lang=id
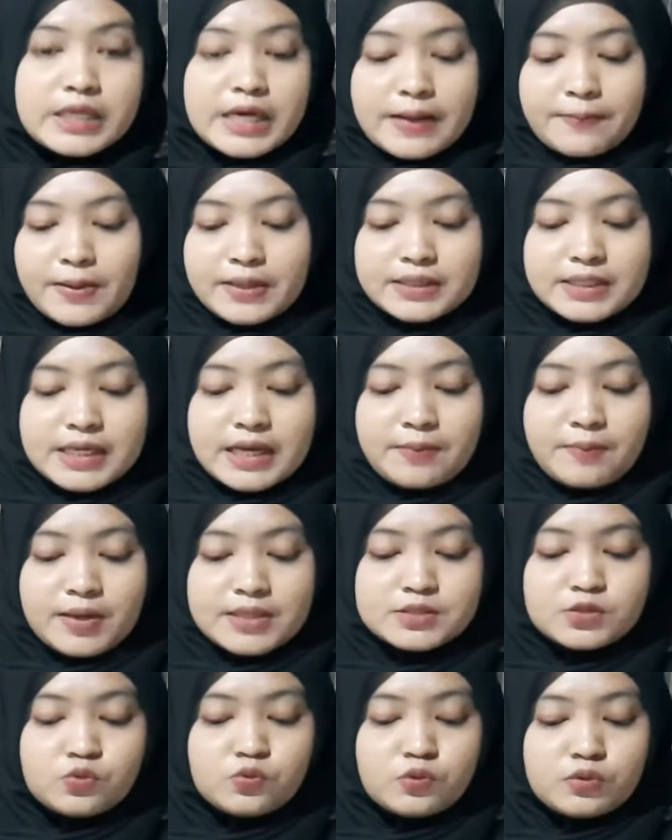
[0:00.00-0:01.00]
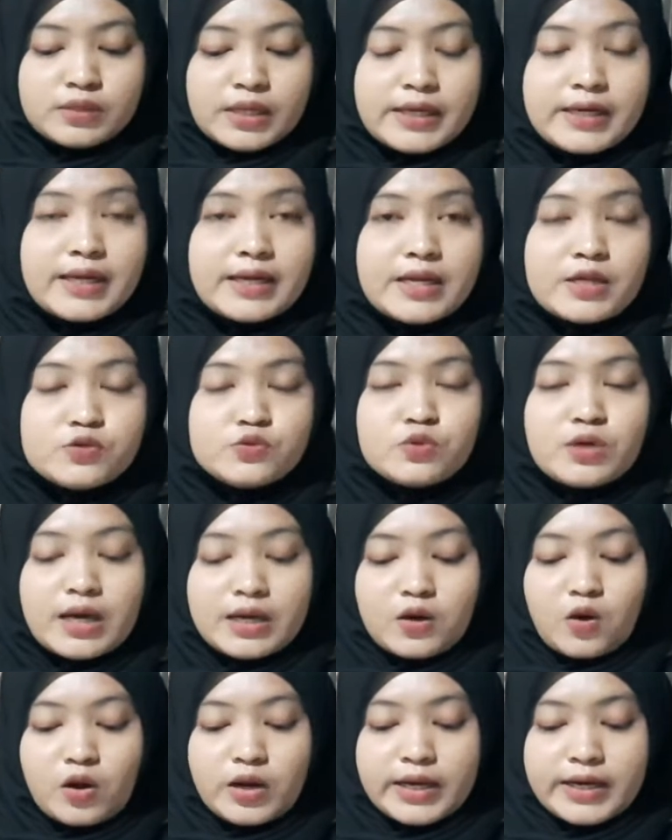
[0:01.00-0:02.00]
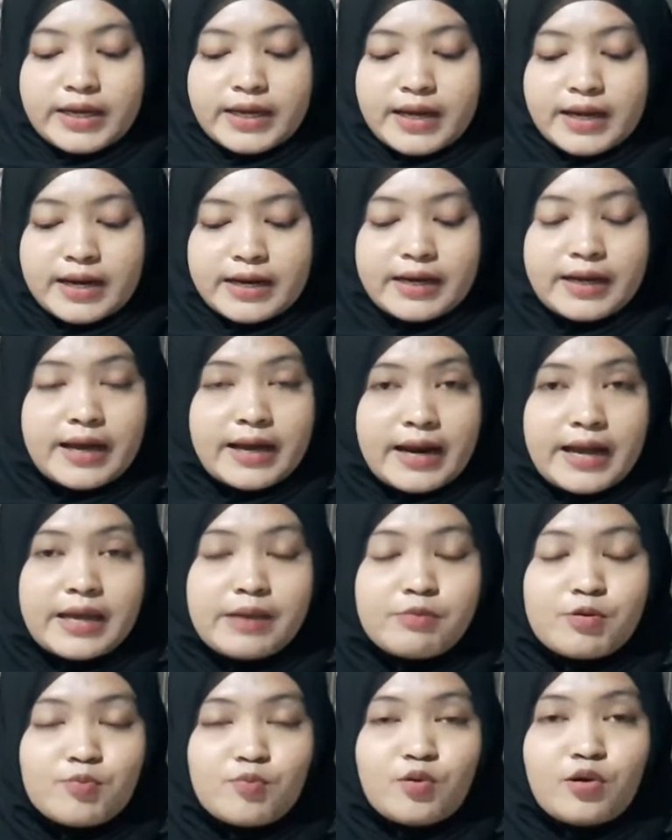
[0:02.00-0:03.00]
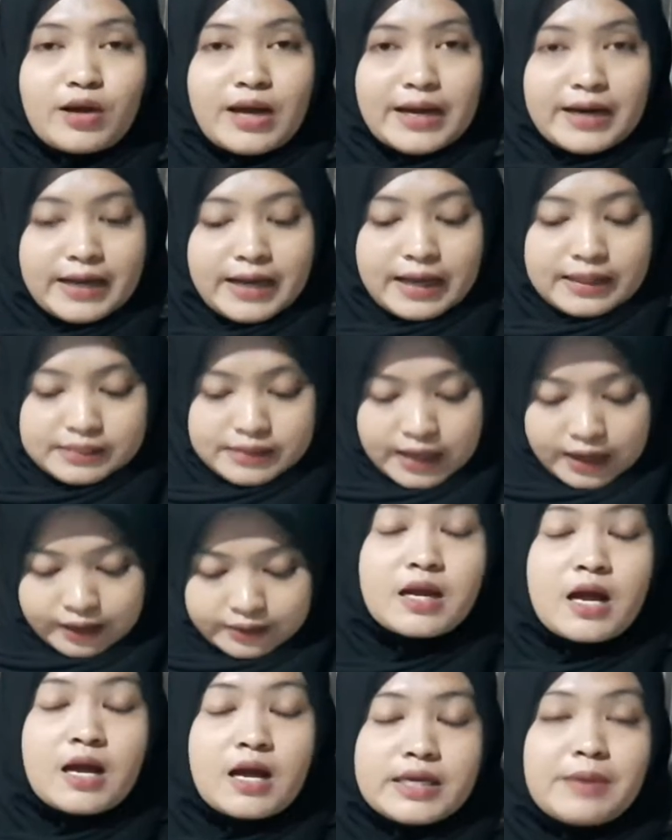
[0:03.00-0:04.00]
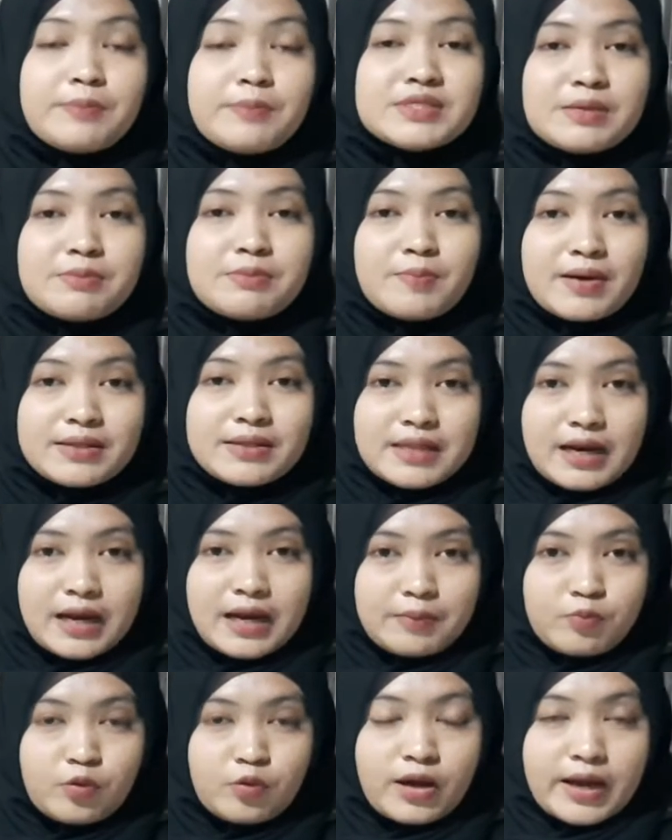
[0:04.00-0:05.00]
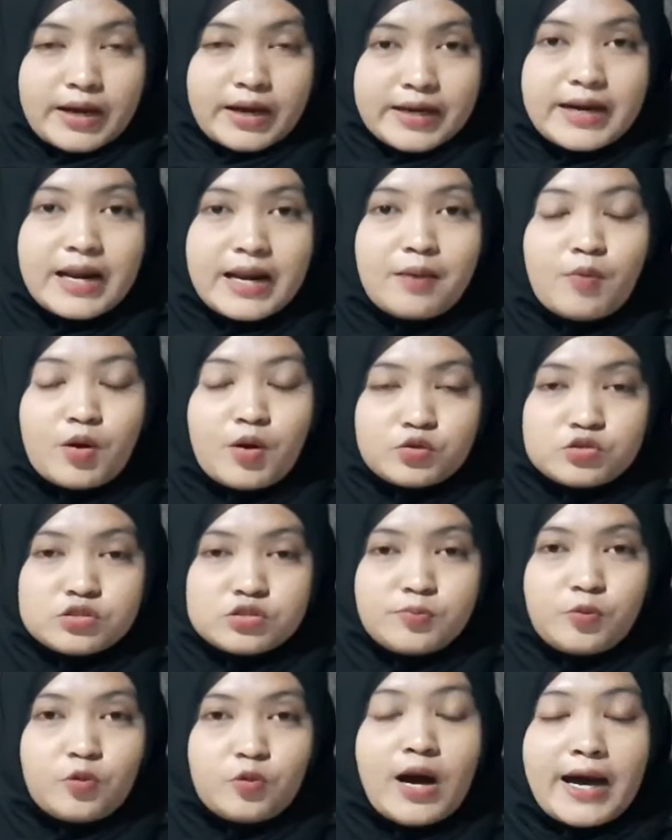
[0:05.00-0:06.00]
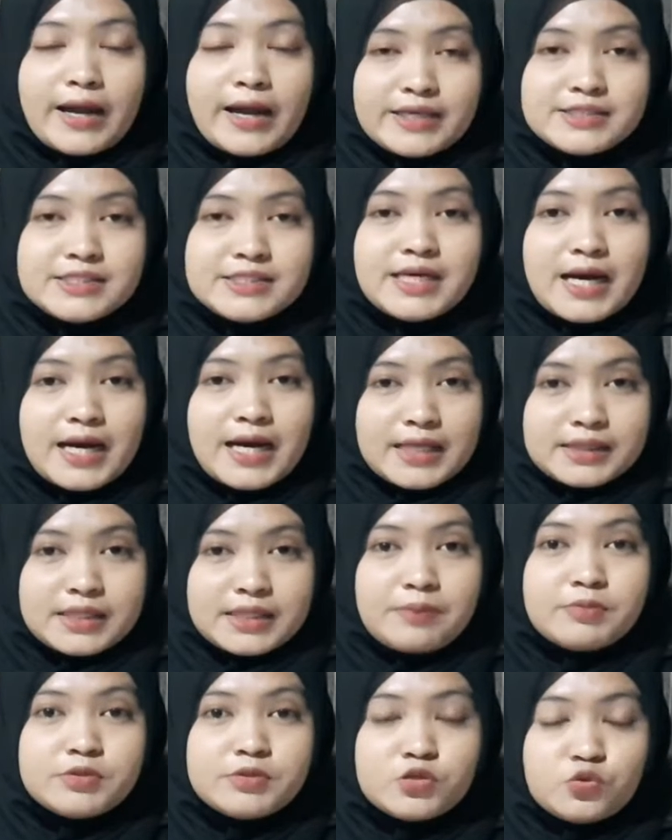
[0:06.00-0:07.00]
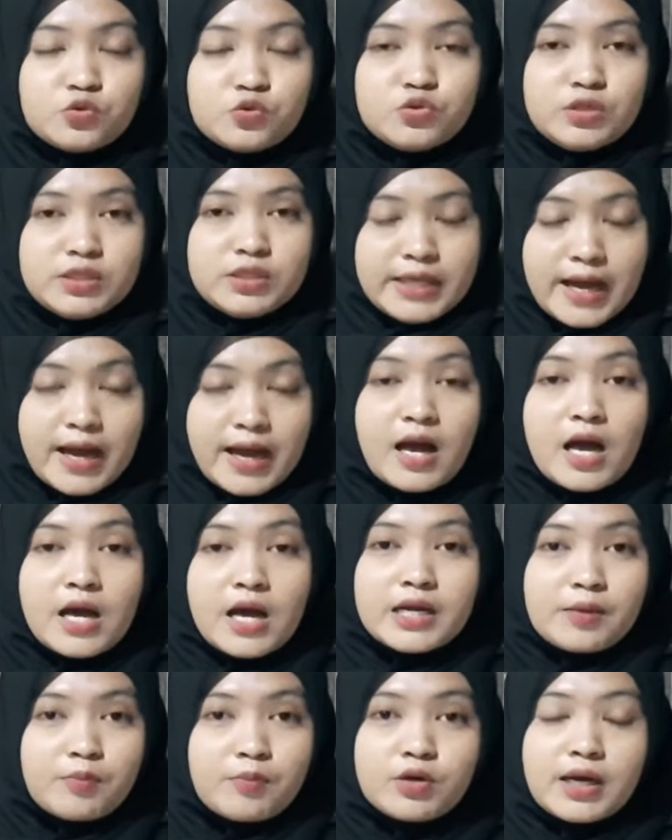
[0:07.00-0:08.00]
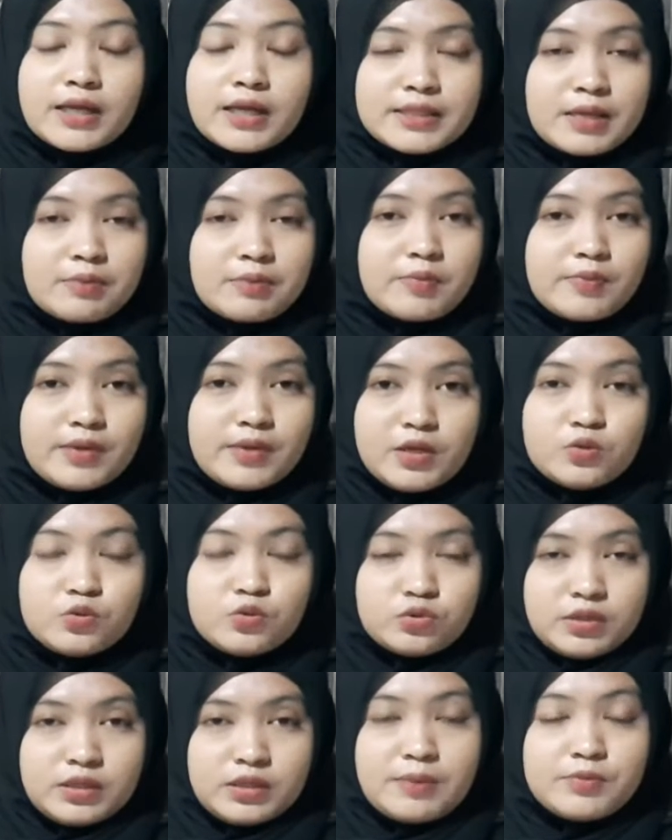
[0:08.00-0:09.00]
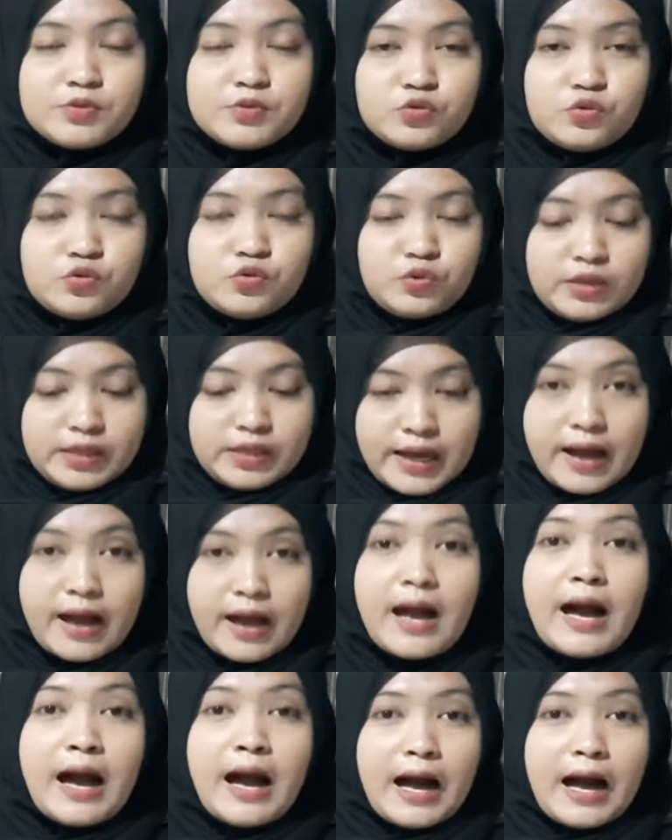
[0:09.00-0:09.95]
Terdapat 13 tuntutan yang diajukan oleh negara-negara yang memblokade Qatar yang bisa membatalkan blokade dalam waktu 10 hari jika Qatar menyetujuinya, namun Qatar memilih untuk tidak menyetujuinya.